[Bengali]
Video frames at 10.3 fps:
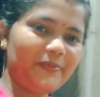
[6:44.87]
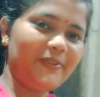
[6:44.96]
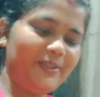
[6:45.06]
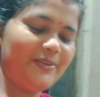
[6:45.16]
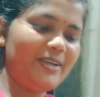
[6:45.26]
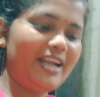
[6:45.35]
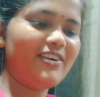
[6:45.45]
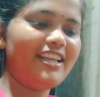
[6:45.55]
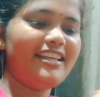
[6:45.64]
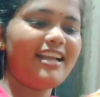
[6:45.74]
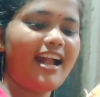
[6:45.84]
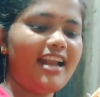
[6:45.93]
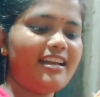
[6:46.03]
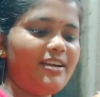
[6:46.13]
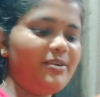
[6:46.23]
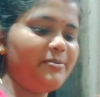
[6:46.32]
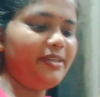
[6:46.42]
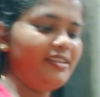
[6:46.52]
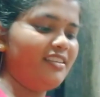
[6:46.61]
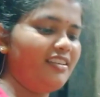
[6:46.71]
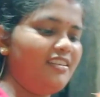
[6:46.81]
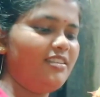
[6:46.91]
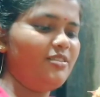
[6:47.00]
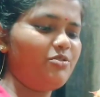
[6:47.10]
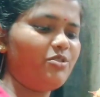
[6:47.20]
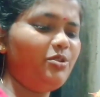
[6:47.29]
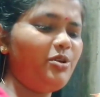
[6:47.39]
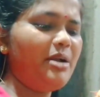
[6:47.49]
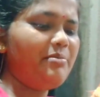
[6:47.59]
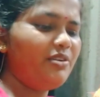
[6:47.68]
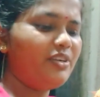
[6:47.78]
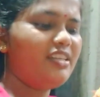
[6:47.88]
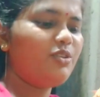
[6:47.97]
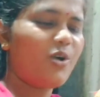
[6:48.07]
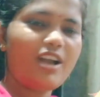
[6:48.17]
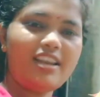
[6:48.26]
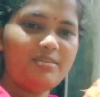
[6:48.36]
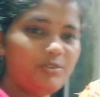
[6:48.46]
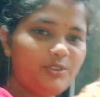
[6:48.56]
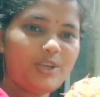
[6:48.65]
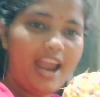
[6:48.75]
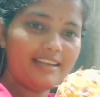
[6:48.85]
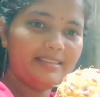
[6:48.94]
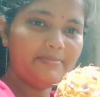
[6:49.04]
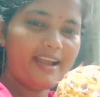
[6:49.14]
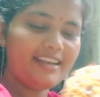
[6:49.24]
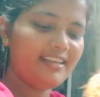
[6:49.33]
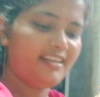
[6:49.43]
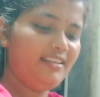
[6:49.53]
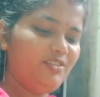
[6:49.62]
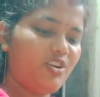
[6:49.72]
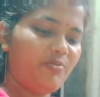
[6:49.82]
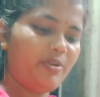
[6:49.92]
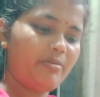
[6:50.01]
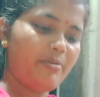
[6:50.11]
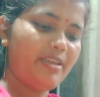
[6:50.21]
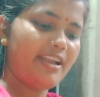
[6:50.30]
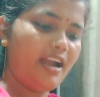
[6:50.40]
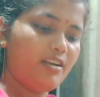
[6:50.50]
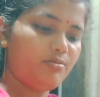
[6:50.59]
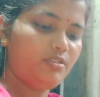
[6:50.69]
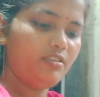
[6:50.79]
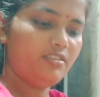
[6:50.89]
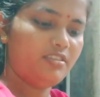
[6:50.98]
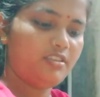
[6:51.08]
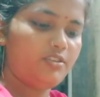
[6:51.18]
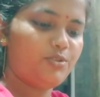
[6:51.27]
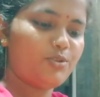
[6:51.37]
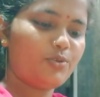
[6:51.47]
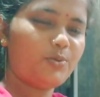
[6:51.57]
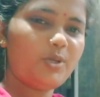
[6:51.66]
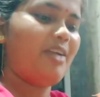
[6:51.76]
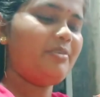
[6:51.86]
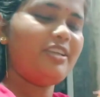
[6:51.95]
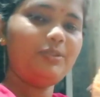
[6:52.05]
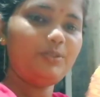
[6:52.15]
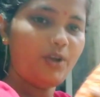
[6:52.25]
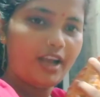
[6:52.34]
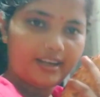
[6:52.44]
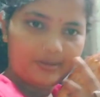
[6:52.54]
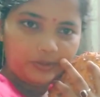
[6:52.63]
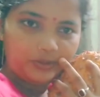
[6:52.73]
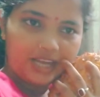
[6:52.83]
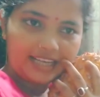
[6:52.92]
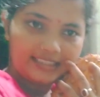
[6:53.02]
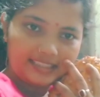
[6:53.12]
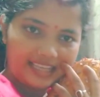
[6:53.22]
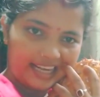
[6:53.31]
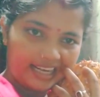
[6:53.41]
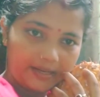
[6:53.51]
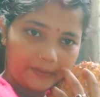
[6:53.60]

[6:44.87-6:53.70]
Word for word: তো এখন এটা কাটা হবে যদিও আমি ওই দোকানের মতো কাটতে পারি না নর্মালভাবেই কাটবো চোখগুলো আমি কিন্তু দোকানের মতো কাটতে জানি না